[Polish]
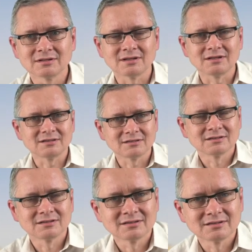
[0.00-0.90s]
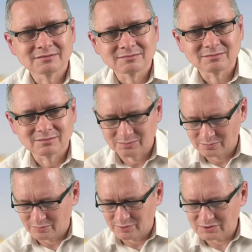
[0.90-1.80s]
Ale
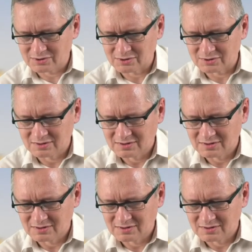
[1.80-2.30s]
po co?